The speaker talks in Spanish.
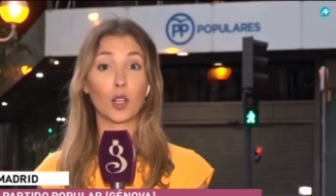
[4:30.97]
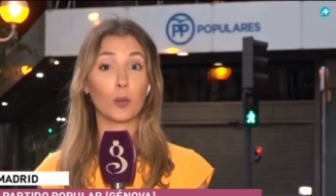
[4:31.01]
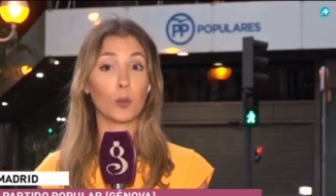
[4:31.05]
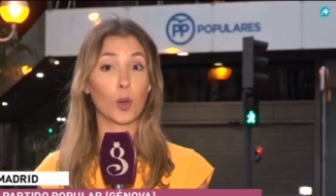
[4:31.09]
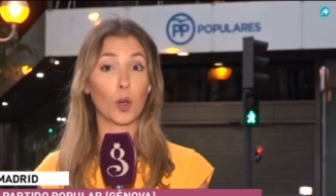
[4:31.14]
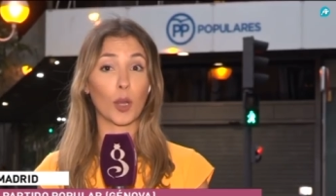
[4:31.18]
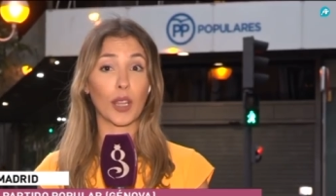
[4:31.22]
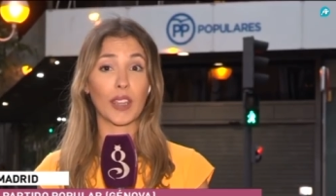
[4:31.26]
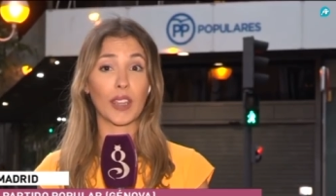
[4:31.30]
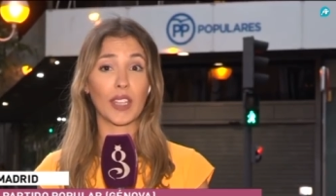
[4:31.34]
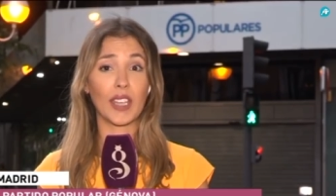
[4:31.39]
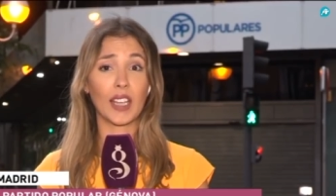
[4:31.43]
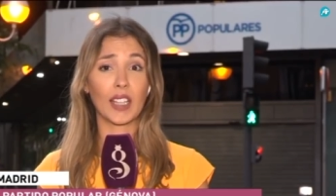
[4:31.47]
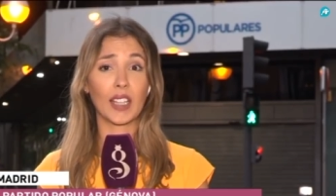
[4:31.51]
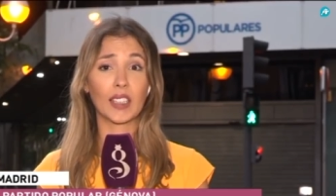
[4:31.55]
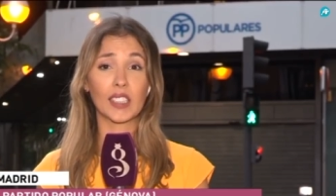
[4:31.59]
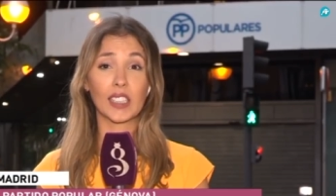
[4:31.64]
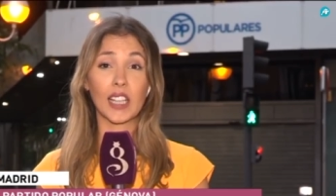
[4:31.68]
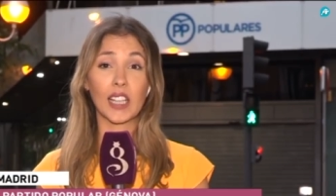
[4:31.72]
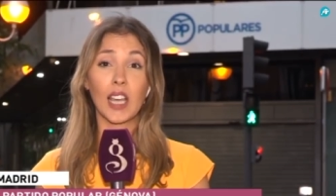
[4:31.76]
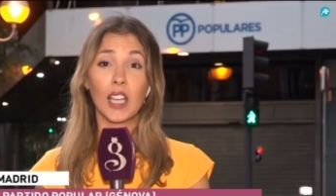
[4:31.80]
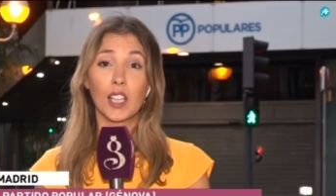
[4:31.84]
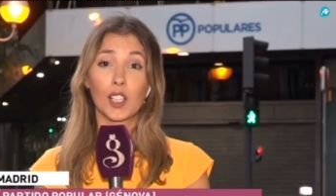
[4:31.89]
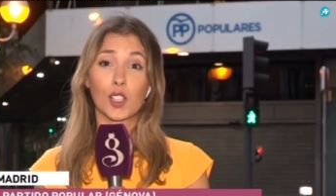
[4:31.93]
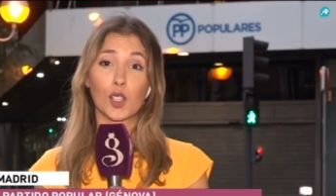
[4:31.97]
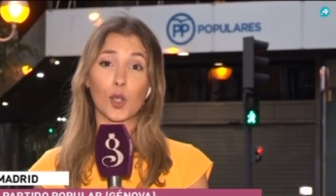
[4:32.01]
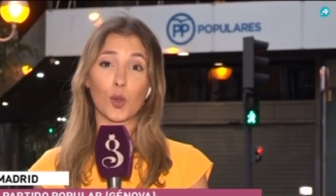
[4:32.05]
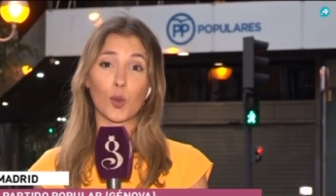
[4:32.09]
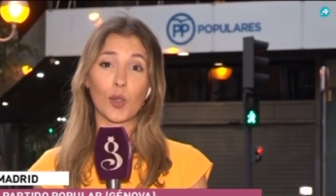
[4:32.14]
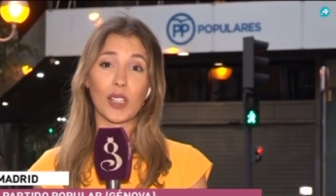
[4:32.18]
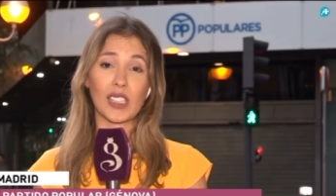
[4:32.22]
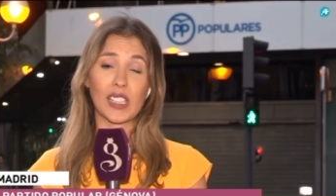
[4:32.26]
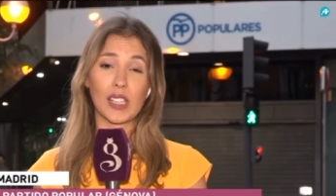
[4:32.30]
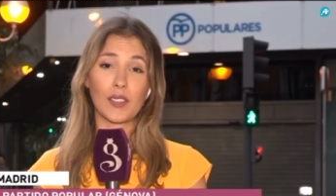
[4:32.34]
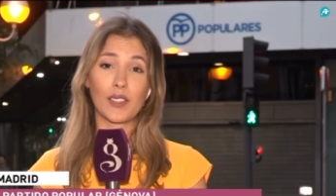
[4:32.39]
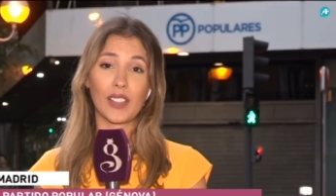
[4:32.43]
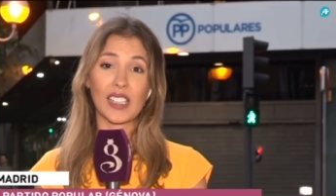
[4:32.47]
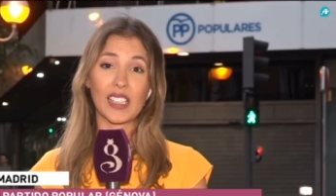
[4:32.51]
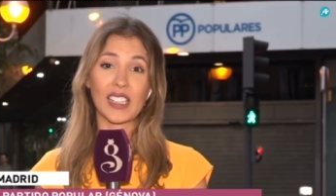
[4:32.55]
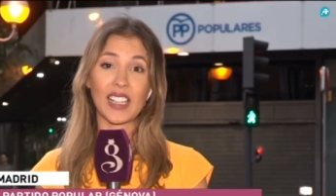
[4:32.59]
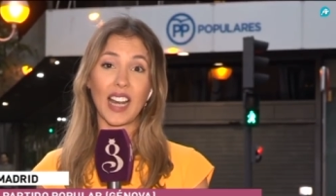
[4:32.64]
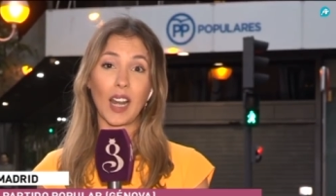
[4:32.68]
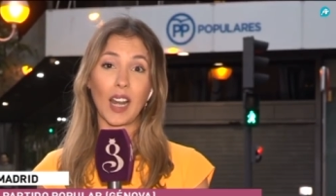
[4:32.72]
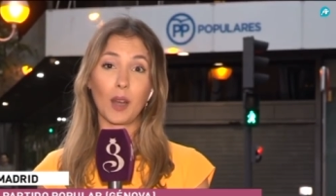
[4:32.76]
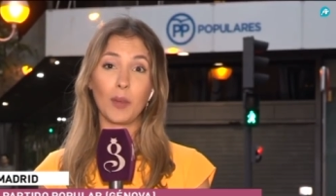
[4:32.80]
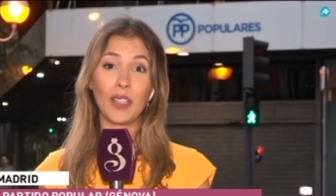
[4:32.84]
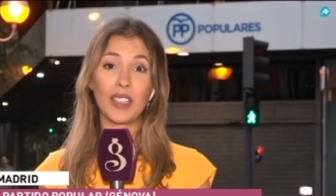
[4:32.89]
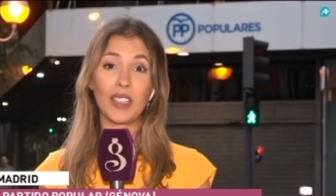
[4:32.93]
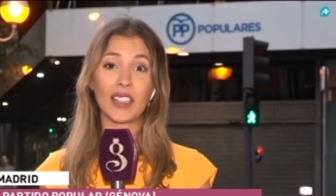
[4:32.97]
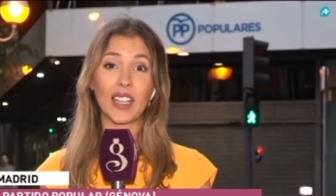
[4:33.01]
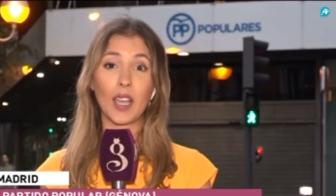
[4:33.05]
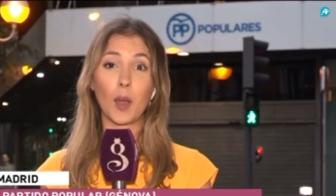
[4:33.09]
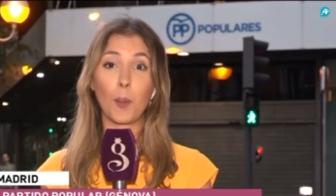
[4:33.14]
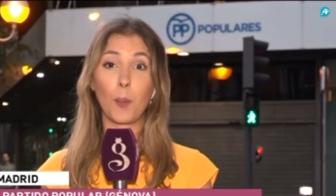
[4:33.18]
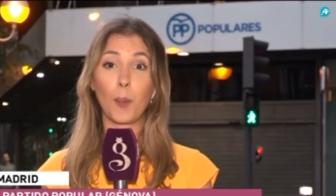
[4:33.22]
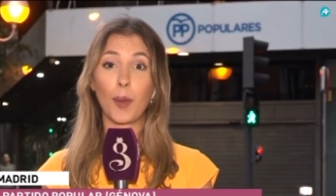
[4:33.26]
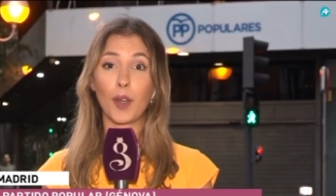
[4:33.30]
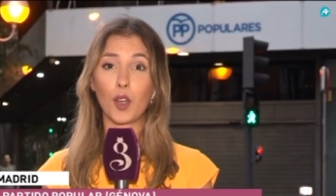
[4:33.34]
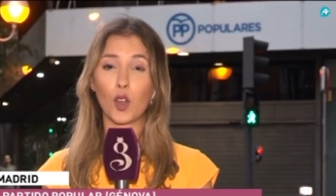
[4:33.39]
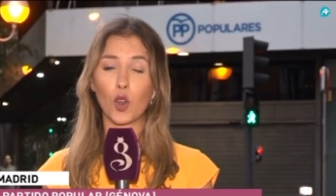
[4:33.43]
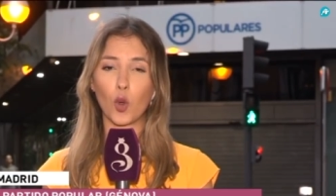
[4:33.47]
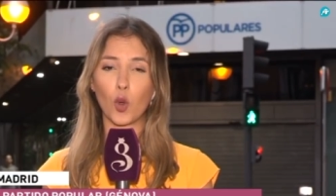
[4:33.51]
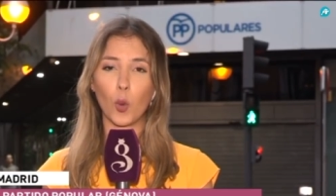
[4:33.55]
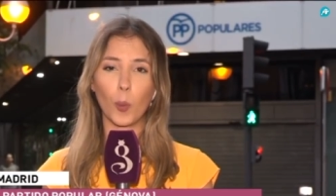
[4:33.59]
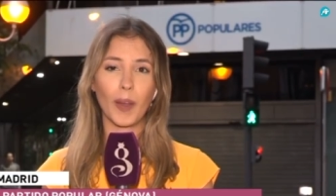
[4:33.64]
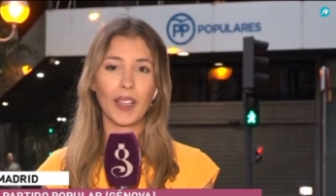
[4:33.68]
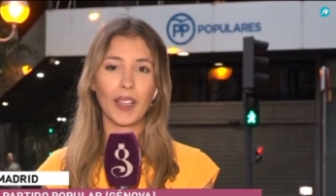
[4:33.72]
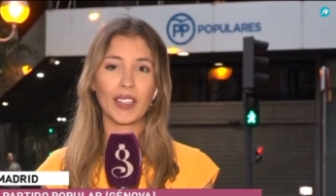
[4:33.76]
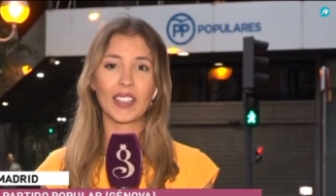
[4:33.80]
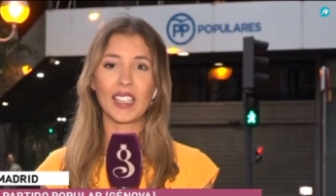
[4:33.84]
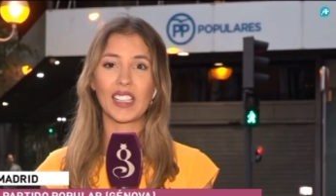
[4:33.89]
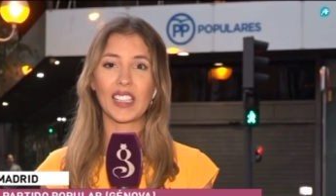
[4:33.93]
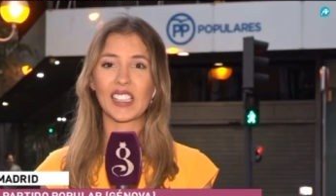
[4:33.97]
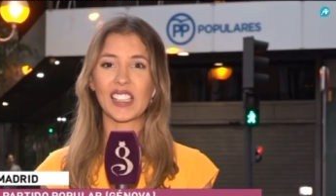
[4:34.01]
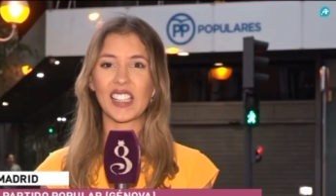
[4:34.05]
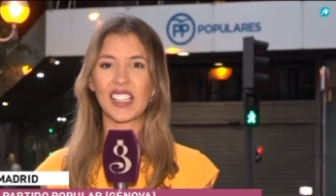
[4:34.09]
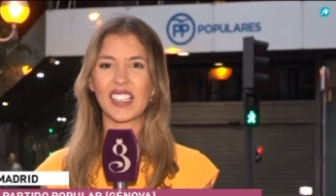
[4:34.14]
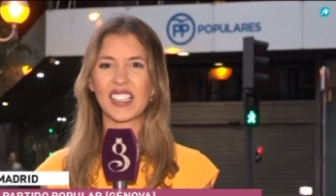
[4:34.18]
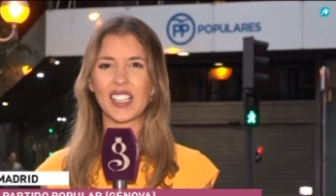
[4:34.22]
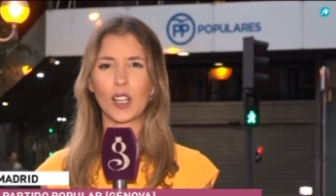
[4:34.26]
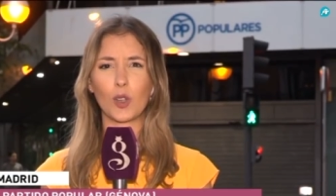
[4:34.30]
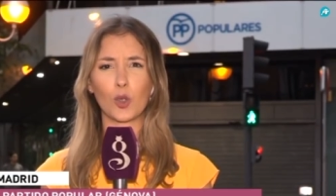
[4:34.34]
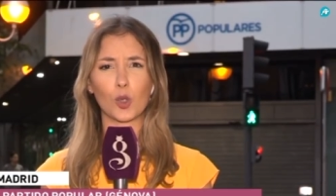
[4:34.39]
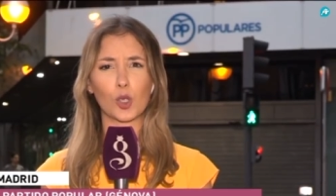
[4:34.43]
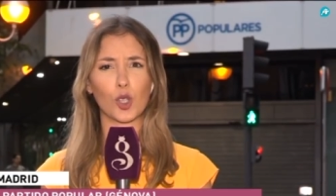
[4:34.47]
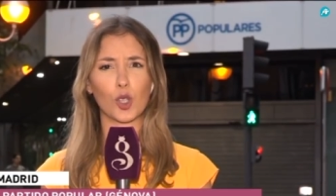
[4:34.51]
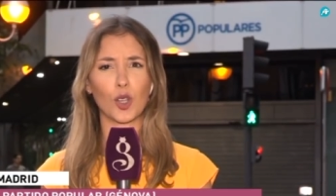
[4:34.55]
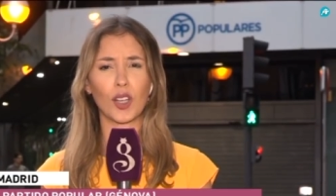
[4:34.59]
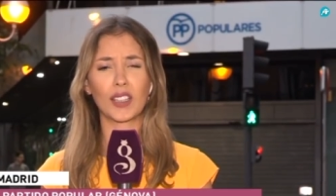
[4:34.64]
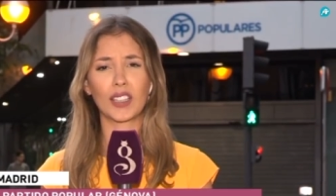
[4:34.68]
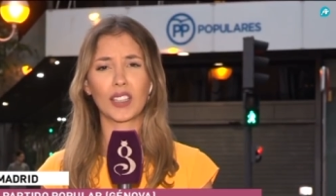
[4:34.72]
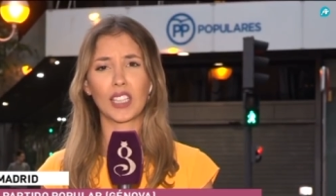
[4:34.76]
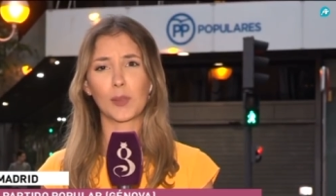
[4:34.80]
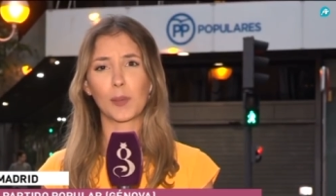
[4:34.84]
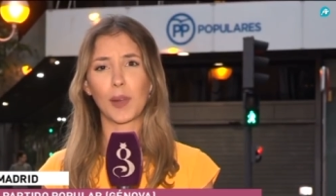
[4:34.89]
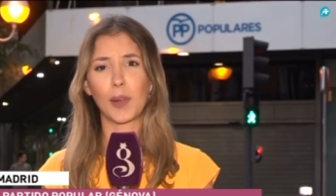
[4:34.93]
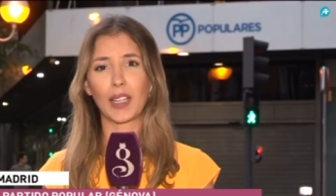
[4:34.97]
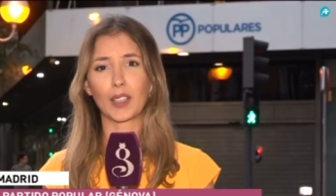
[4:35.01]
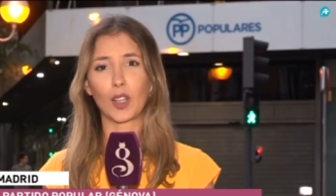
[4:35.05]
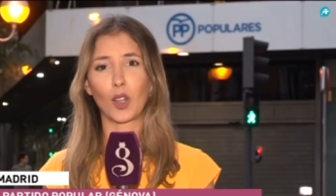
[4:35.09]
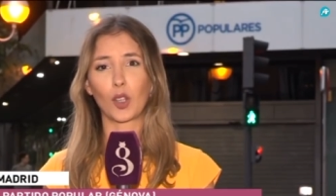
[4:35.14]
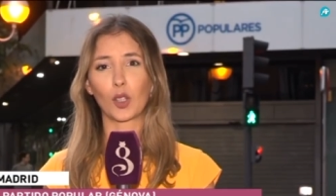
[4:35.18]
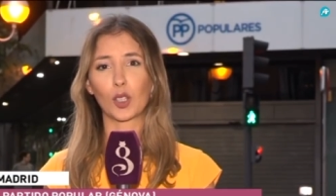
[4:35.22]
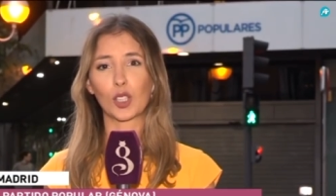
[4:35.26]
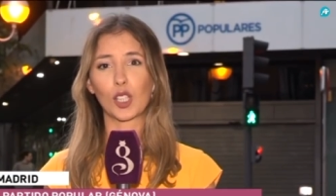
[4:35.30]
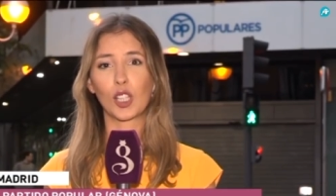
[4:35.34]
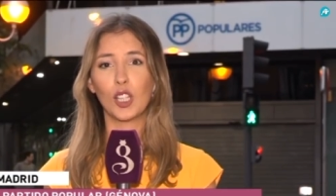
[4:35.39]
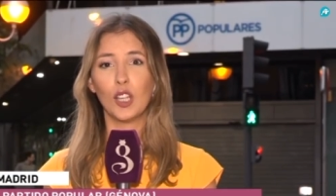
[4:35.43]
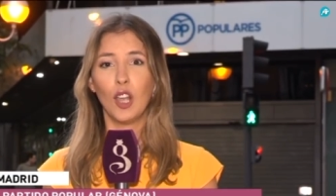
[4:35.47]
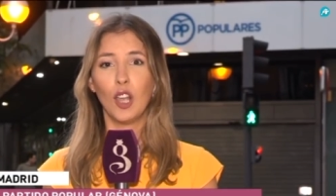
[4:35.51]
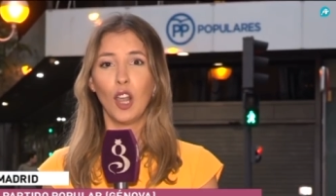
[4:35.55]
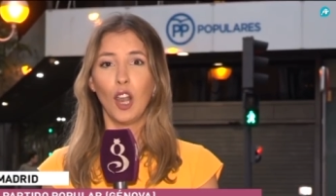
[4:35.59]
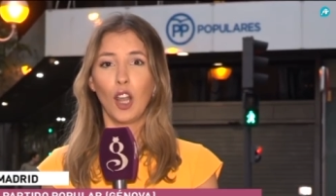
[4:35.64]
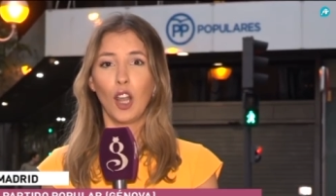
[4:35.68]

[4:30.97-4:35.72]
Y como decía, son unas cifras realmente preocupantes, desilusionantes para todos